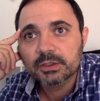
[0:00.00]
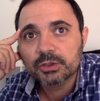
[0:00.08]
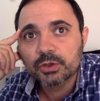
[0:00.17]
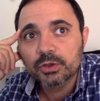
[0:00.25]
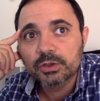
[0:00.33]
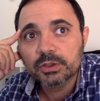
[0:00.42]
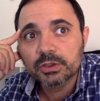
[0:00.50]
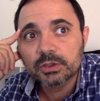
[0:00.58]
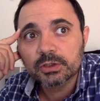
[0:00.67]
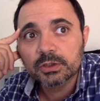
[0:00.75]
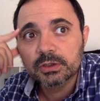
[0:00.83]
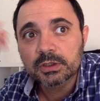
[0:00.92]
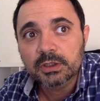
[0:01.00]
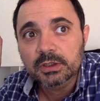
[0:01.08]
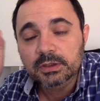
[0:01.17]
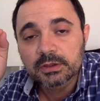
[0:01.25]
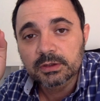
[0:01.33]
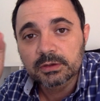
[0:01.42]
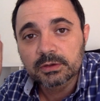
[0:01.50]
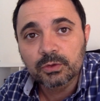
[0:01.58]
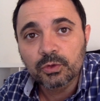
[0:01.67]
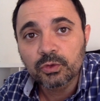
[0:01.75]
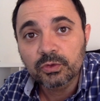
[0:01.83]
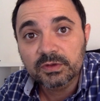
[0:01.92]
as coisas uh,
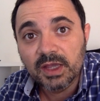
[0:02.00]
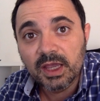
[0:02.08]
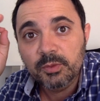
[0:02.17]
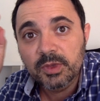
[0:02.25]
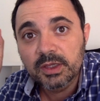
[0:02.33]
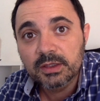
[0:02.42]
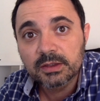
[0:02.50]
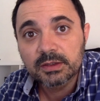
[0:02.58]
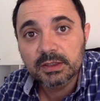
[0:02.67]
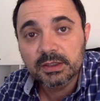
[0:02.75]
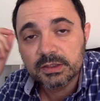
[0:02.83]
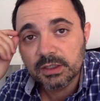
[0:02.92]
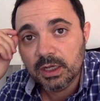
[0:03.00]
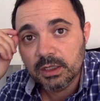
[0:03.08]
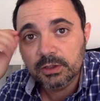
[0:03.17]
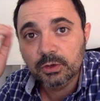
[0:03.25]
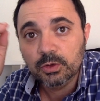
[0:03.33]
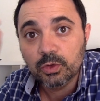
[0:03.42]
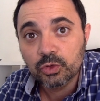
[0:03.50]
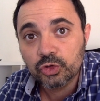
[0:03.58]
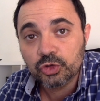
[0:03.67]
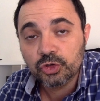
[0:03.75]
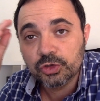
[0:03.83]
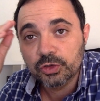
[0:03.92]
com timing exato e com a
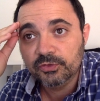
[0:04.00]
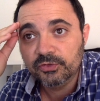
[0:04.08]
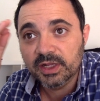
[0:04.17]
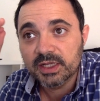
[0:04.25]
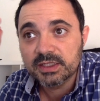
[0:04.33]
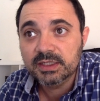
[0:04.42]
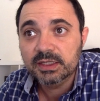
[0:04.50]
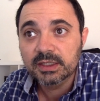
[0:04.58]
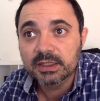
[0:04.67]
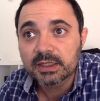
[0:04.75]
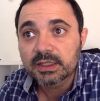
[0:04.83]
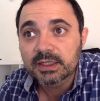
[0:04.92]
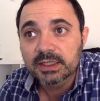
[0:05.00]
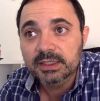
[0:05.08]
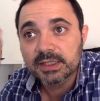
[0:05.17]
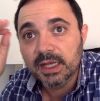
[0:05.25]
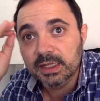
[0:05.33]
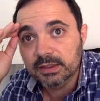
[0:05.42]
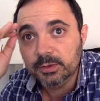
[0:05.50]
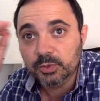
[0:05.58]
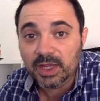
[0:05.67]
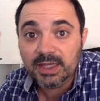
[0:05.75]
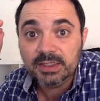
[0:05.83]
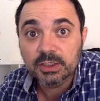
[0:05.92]
construção frásica exata,
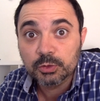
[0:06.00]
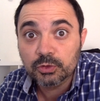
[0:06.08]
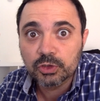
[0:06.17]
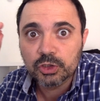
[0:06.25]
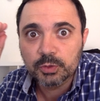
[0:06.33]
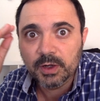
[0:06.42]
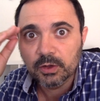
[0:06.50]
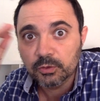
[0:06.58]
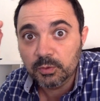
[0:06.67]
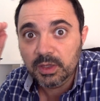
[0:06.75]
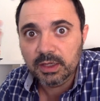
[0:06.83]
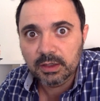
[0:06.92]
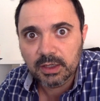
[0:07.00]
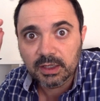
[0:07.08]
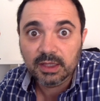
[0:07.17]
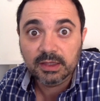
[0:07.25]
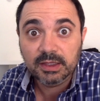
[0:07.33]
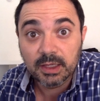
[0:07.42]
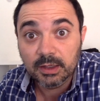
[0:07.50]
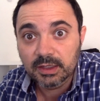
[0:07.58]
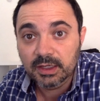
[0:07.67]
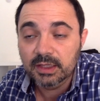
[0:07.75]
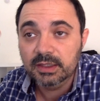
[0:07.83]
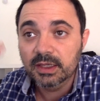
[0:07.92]
porque é isso que as pessoas esperam de mim, que, que, diga,
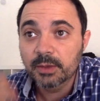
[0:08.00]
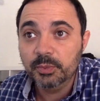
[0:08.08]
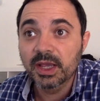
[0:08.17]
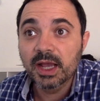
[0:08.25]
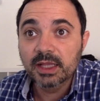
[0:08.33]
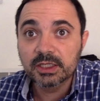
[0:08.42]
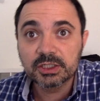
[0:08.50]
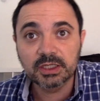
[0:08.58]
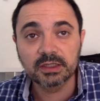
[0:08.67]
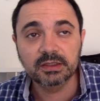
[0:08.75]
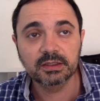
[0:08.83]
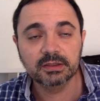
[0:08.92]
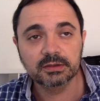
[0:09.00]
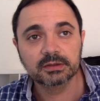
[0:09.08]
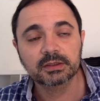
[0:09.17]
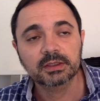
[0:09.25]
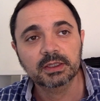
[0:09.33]
que diga piadas, que tire